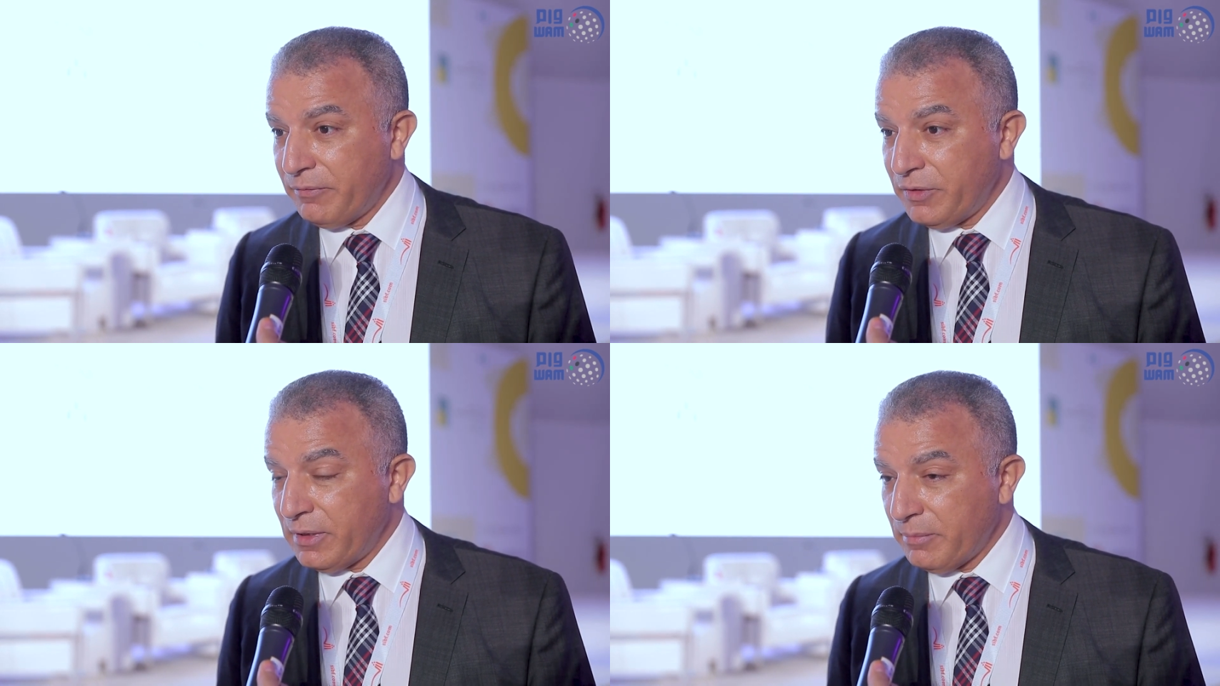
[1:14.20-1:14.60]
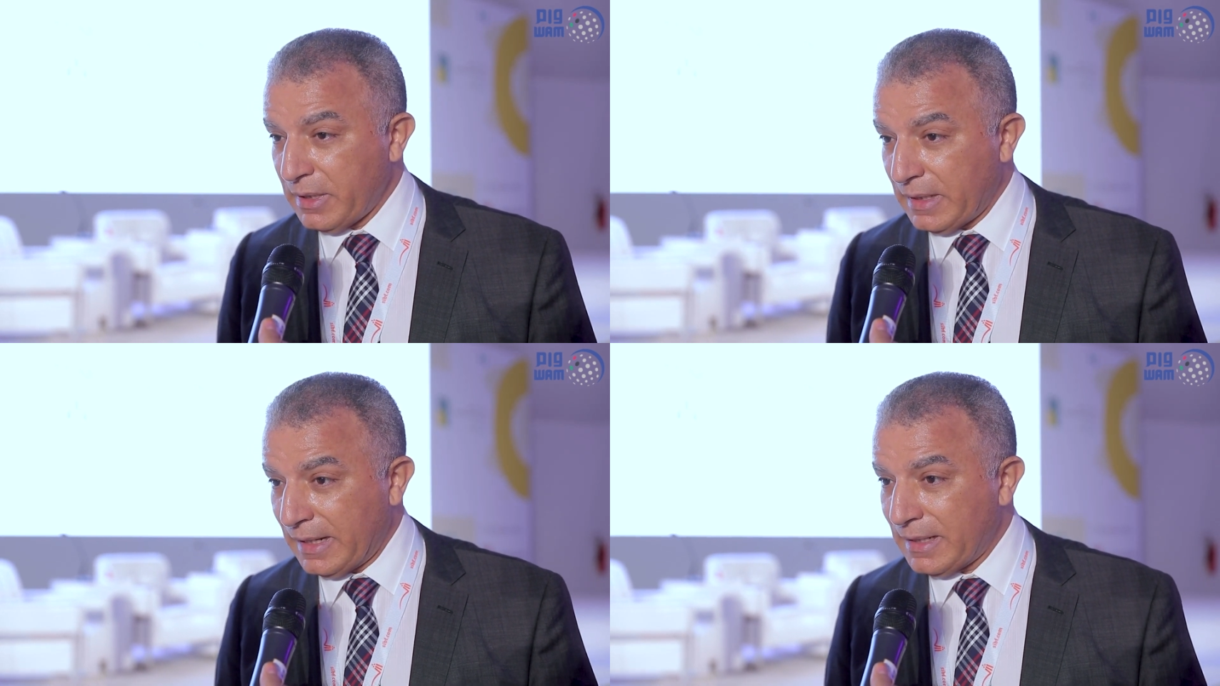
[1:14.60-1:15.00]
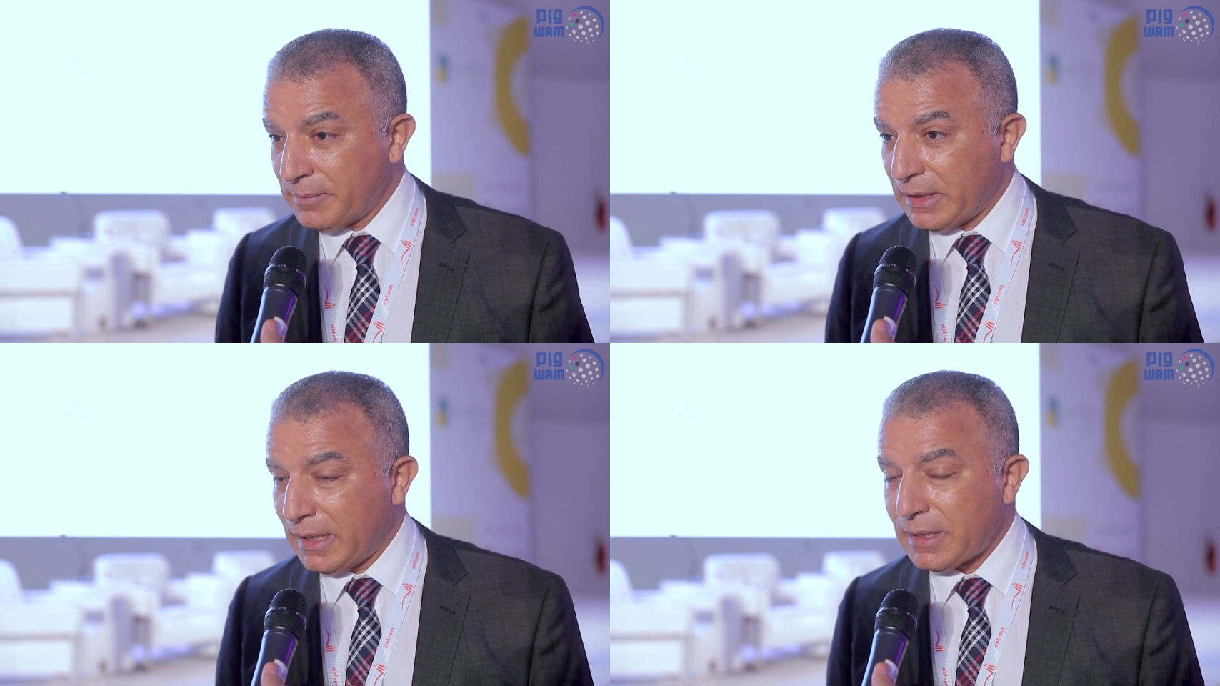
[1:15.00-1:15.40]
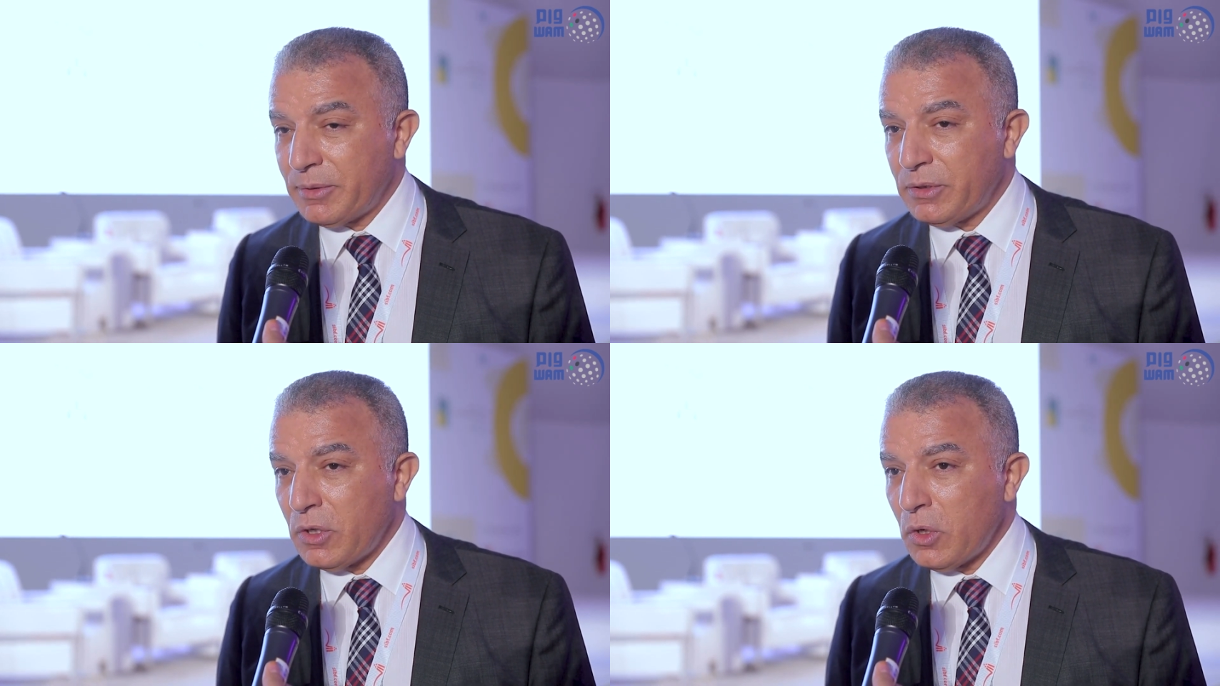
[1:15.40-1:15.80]
في عالمنا
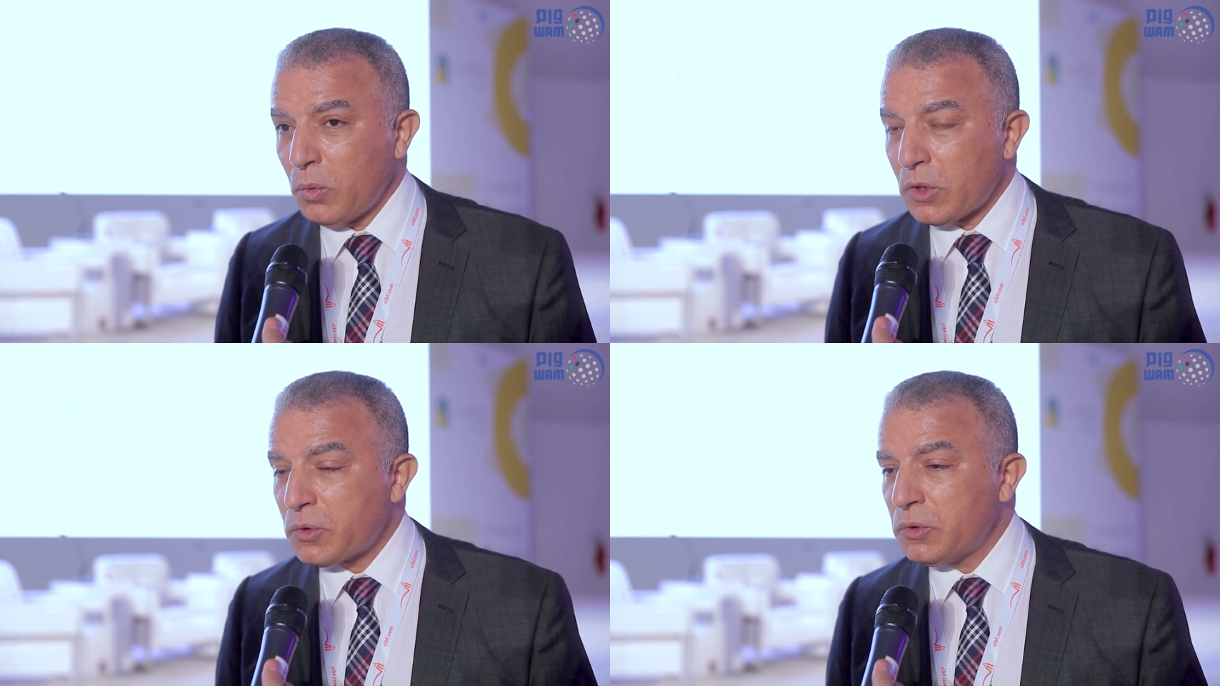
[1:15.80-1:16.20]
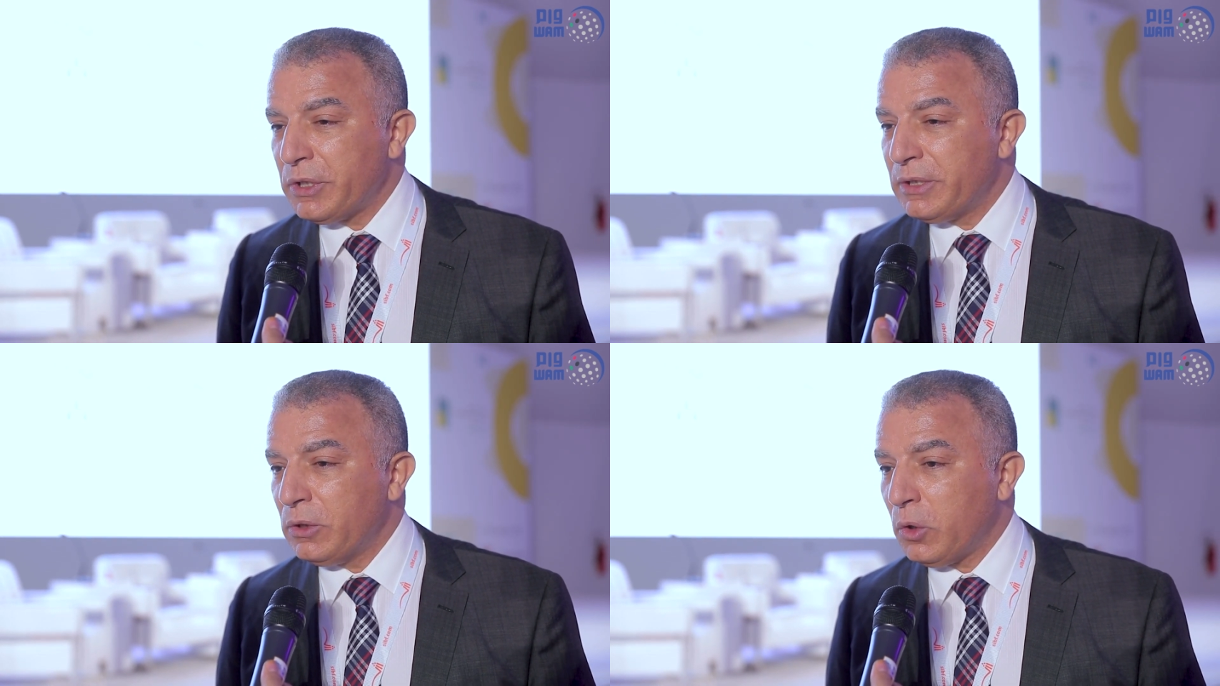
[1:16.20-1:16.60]
العربي واظن ان